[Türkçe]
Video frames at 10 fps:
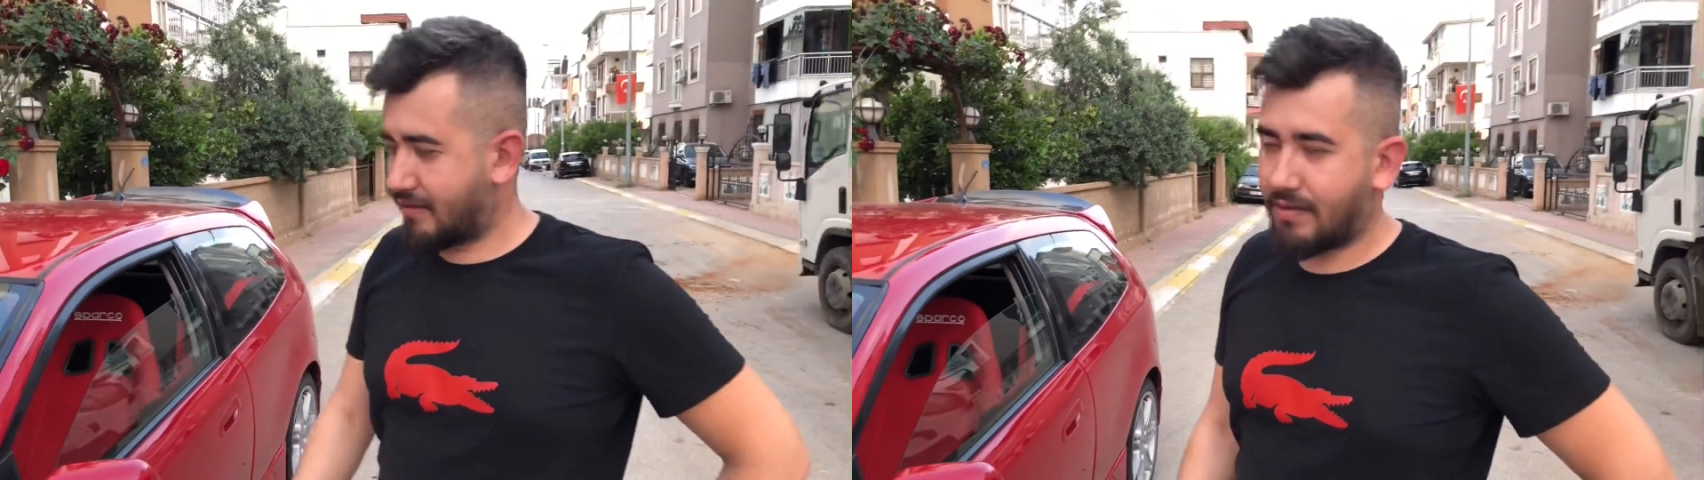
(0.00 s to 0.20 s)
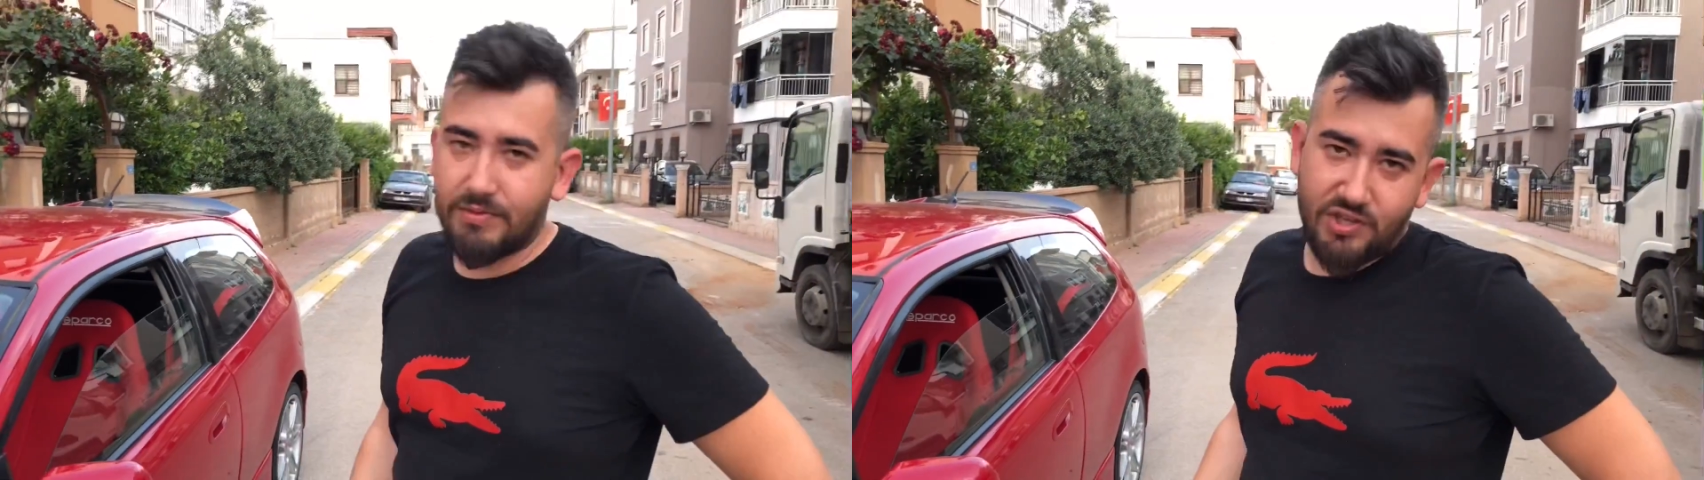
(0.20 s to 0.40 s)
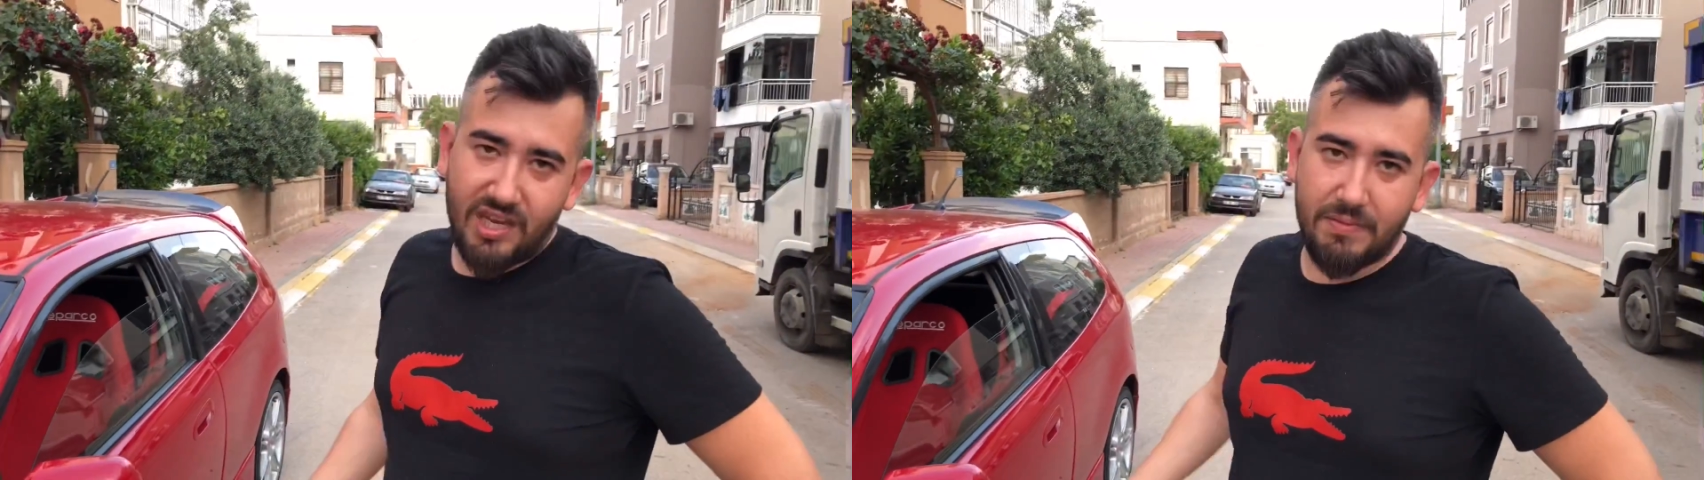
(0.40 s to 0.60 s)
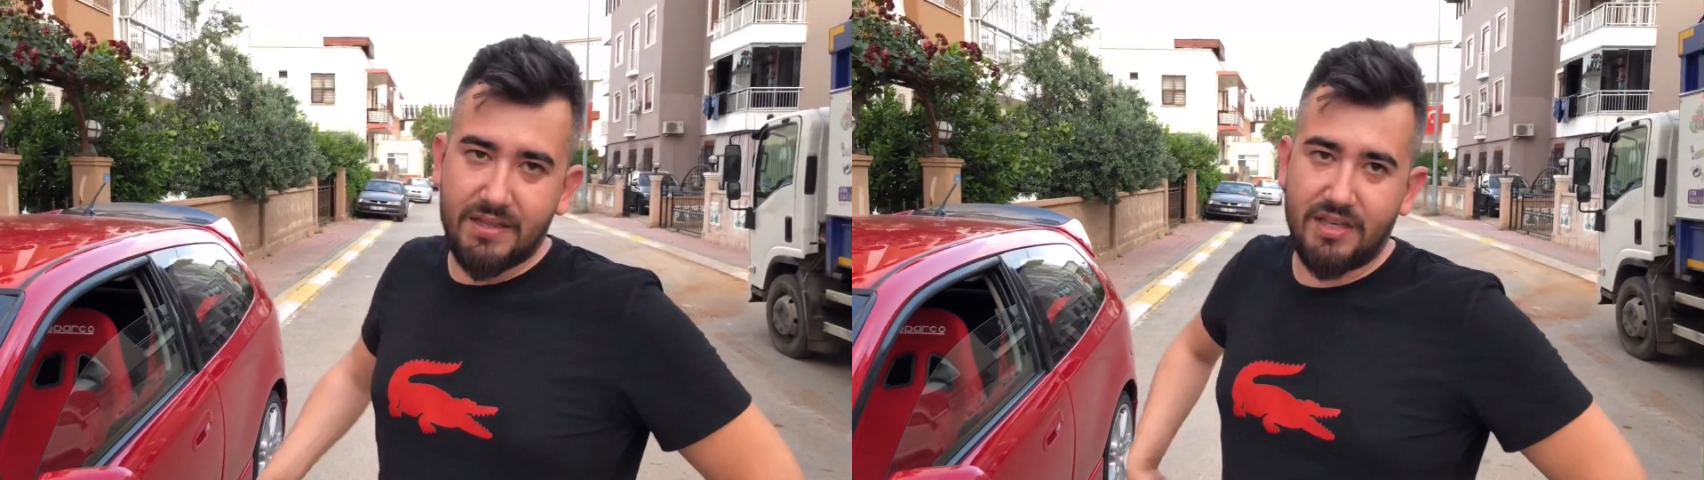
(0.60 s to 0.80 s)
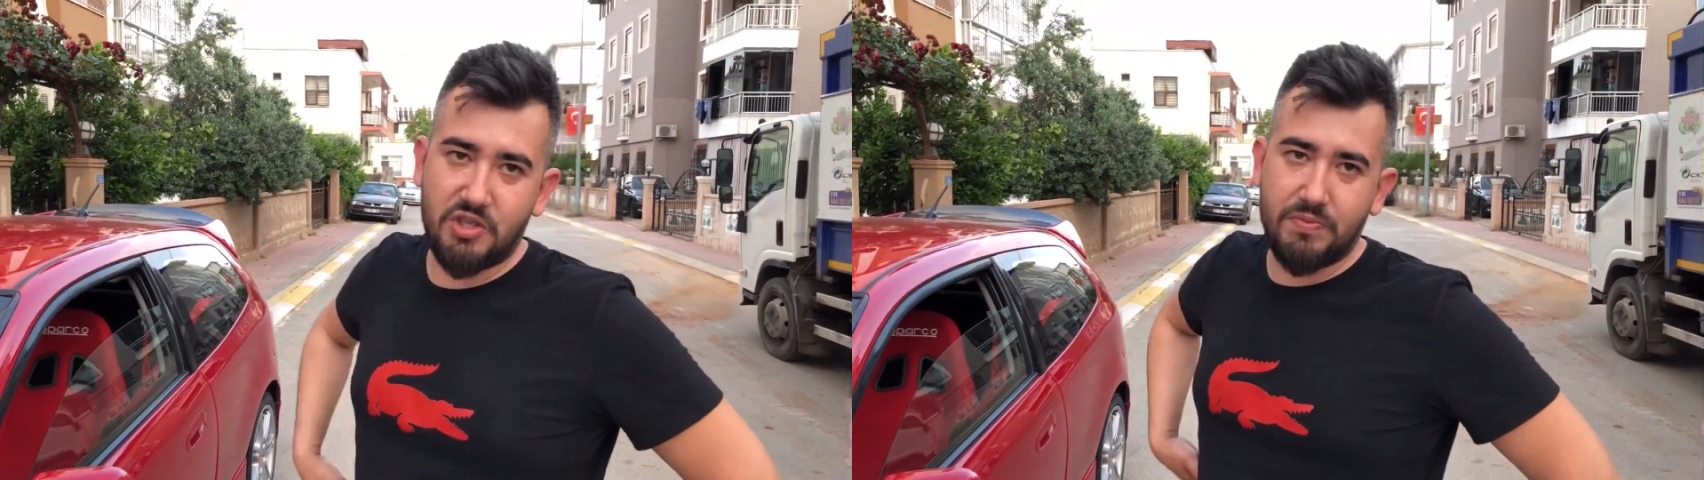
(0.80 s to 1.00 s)
Ama
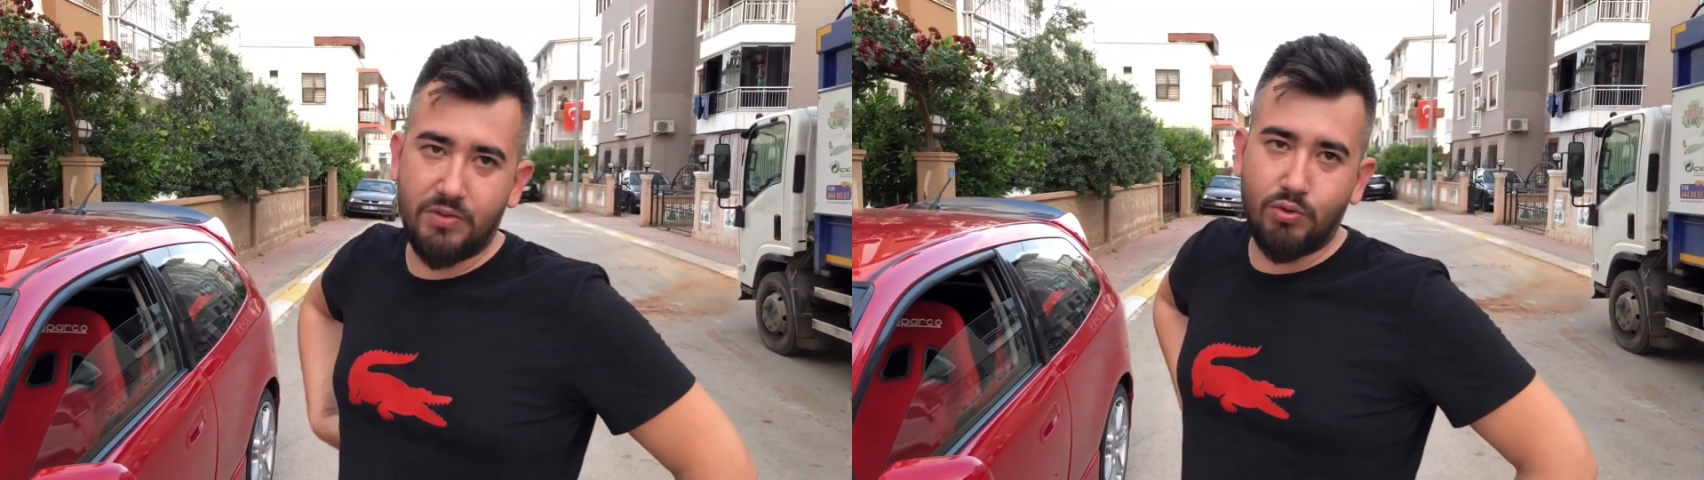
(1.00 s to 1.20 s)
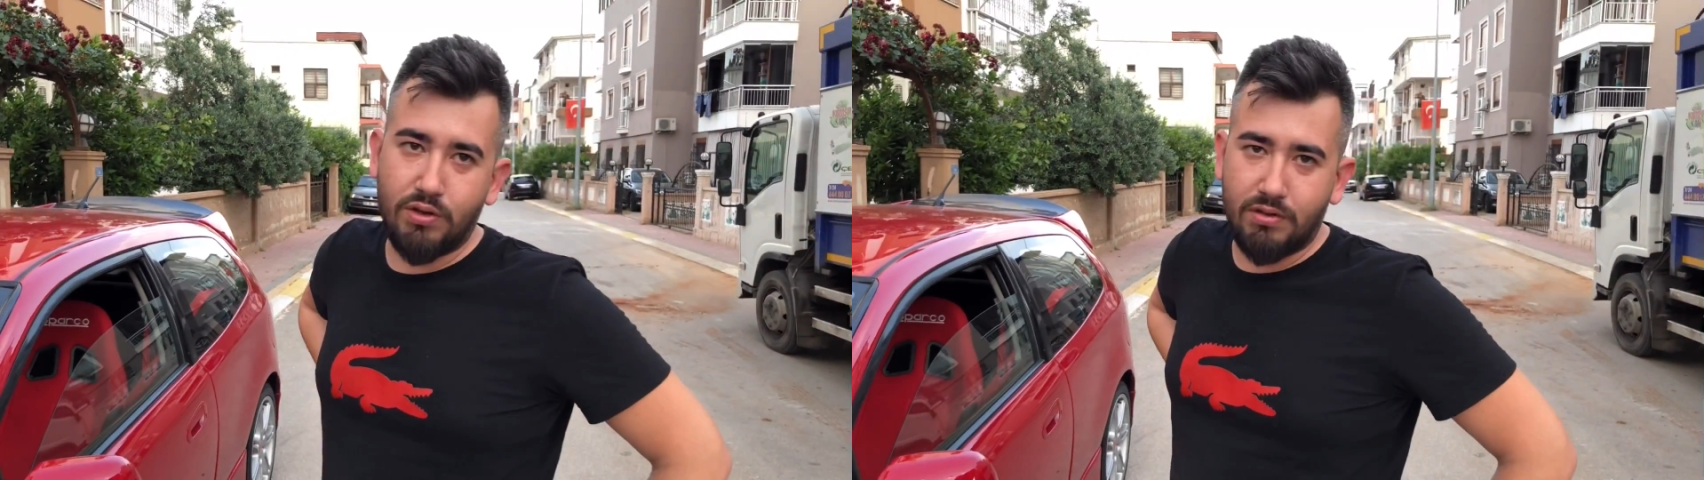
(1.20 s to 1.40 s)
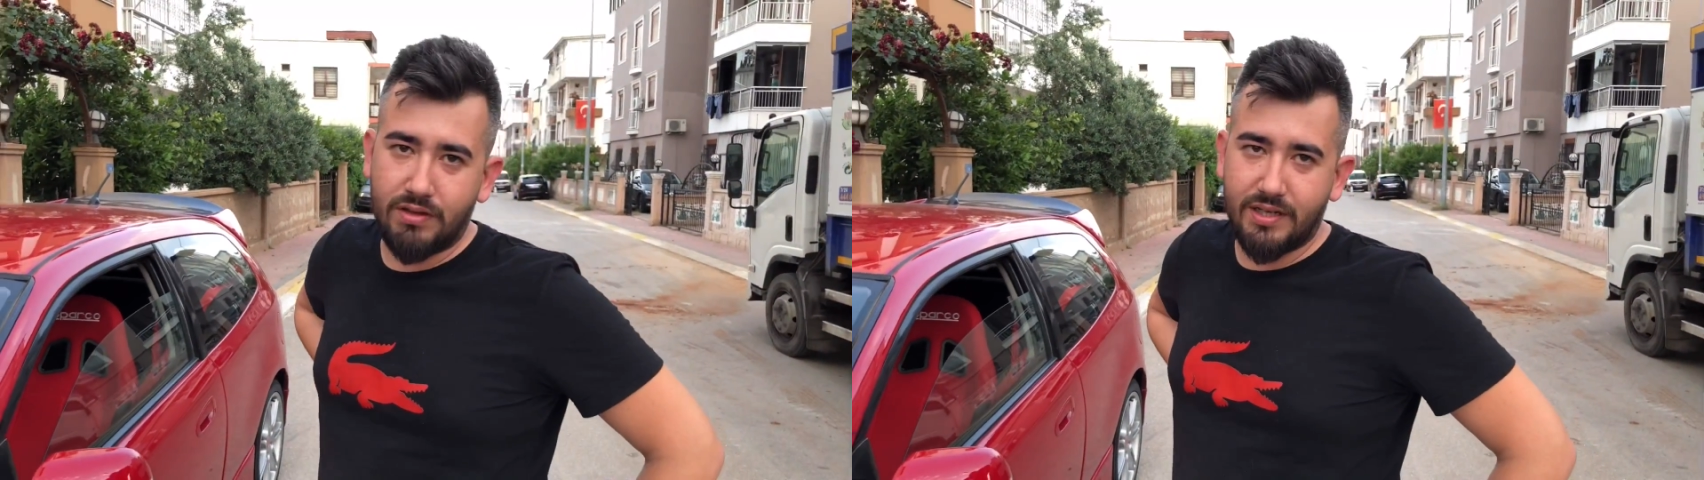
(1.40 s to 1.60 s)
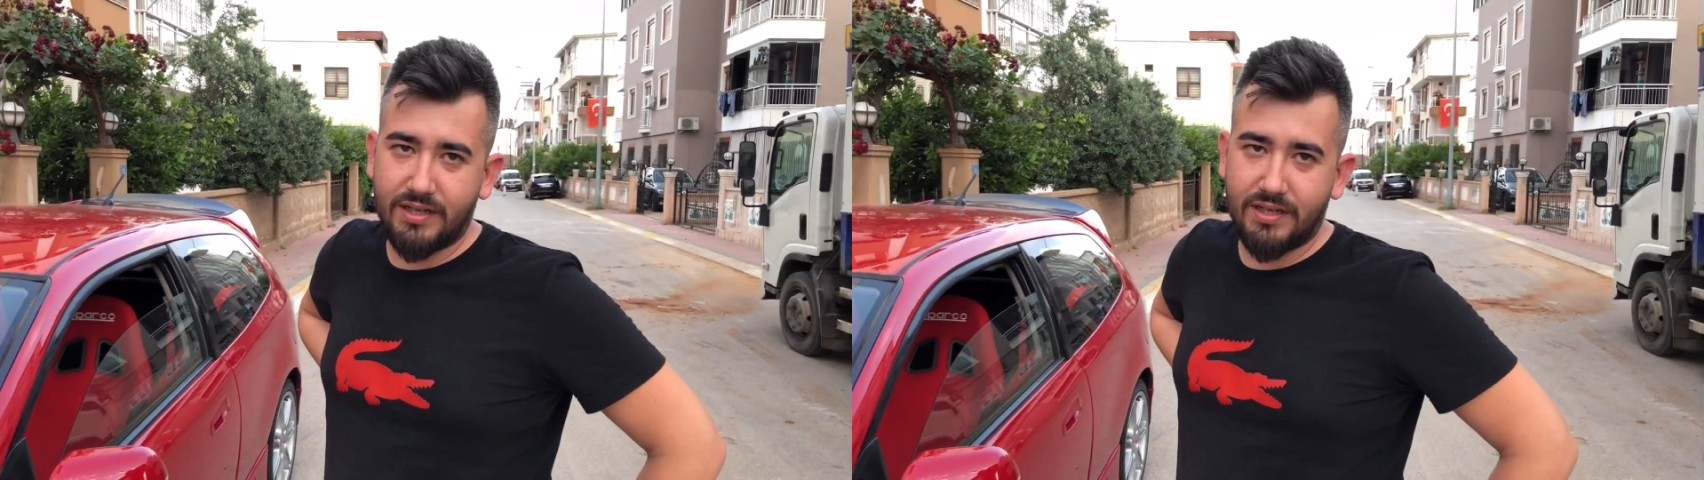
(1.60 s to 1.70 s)
çekemedik hiçbirini doğal olarak.